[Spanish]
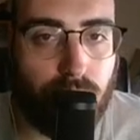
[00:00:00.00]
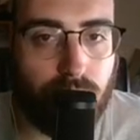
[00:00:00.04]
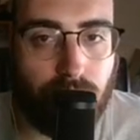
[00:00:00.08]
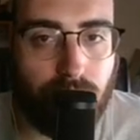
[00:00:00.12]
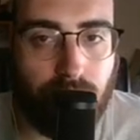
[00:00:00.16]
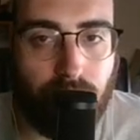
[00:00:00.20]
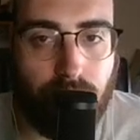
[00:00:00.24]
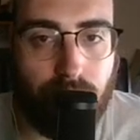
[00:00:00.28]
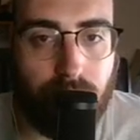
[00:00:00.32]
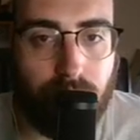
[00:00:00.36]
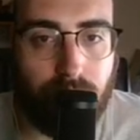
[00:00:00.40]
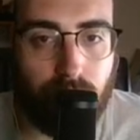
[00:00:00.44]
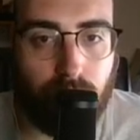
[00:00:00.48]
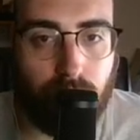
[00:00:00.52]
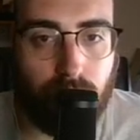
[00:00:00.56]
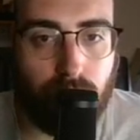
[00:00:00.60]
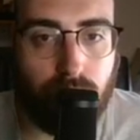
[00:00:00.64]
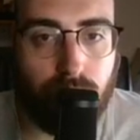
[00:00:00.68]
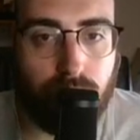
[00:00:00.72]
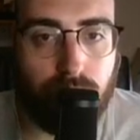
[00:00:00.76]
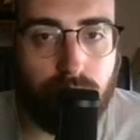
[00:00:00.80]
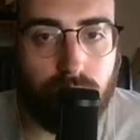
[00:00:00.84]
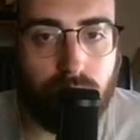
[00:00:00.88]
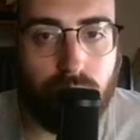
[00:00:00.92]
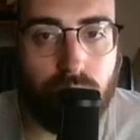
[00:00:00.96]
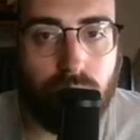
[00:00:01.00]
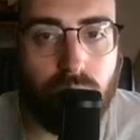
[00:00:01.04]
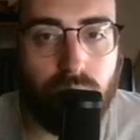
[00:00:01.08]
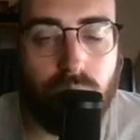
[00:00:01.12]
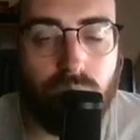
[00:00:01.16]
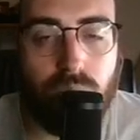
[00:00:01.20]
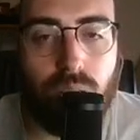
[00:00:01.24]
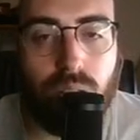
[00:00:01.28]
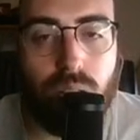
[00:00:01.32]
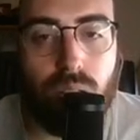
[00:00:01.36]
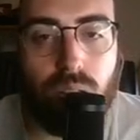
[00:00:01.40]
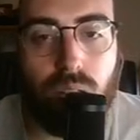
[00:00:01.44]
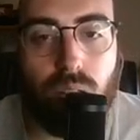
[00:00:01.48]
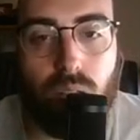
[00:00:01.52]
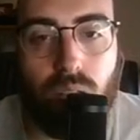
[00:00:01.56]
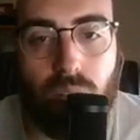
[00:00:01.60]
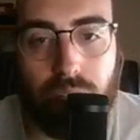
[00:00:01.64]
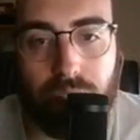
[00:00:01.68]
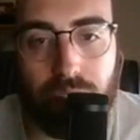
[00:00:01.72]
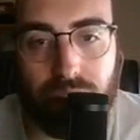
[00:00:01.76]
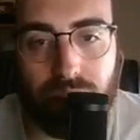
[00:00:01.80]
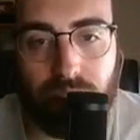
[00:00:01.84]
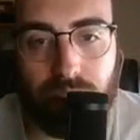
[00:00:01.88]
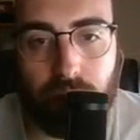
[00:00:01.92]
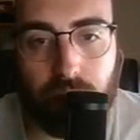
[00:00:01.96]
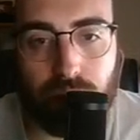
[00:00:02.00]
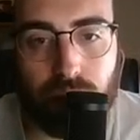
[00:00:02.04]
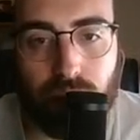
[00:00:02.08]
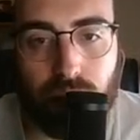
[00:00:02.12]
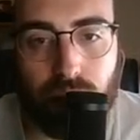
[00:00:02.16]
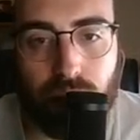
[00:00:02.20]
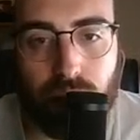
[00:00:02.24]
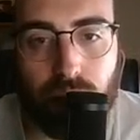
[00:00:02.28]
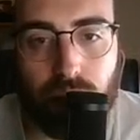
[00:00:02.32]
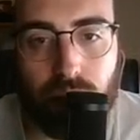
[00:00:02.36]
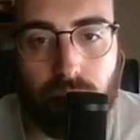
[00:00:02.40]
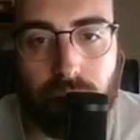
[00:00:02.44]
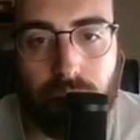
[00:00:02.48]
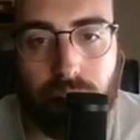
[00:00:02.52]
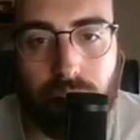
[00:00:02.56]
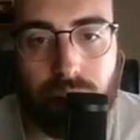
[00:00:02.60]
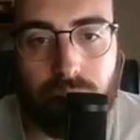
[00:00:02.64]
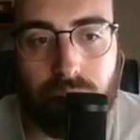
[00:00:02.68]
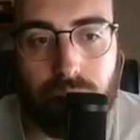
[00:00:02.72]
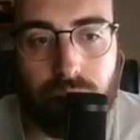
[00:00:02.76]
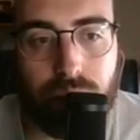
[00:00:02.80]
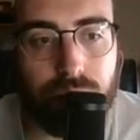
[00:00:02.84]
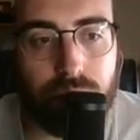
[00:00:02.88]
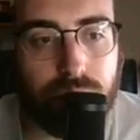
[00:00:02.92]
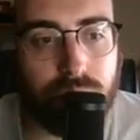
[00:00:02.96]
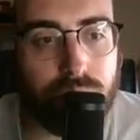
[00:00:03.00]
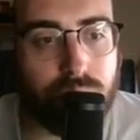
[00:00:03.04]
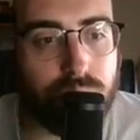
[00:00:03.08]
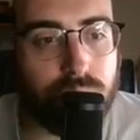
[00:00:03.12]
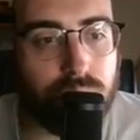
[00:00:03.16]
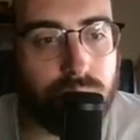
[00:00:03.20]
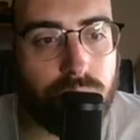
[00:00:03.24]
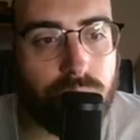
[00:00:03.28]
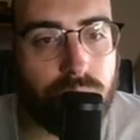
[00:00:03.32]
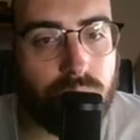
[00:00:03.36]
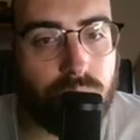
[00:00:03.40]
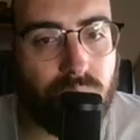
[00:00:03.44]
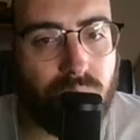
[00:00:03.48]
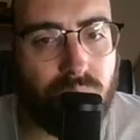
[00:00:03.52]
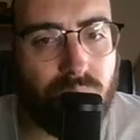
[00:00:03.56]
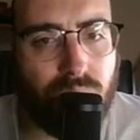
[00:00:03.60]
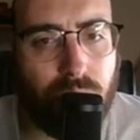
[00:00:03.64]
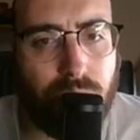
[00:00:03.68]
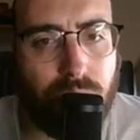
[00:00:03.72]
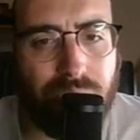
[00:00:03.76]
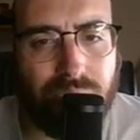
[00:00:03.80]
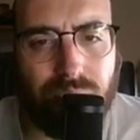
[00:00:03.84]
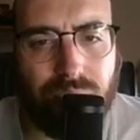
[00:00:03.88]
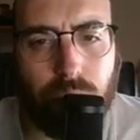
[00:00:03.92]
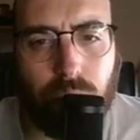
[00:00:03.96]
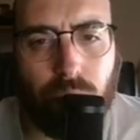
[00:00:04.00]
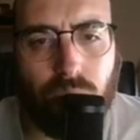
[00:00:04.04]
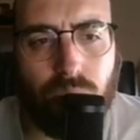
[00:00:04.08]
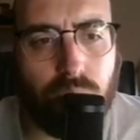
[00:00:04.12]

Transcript: en el barco. Aquí ya tenemos el Barati. Barati mola